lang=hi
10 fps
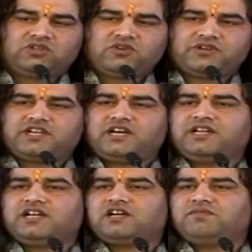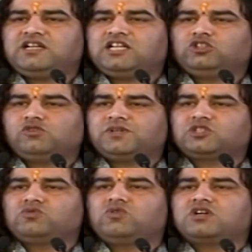क्योंकि खाना कमाना तो
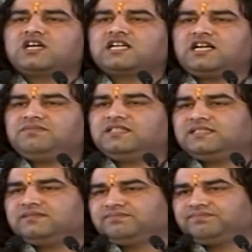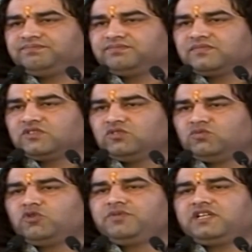पशुओं का काम है
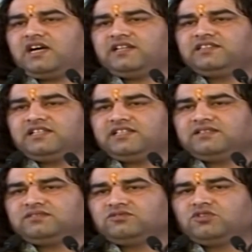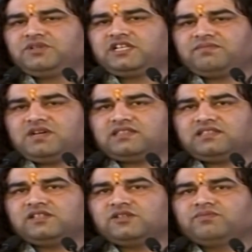वो भी खाते हैं वो भी
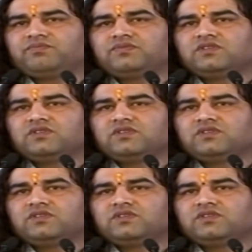कमाते हैं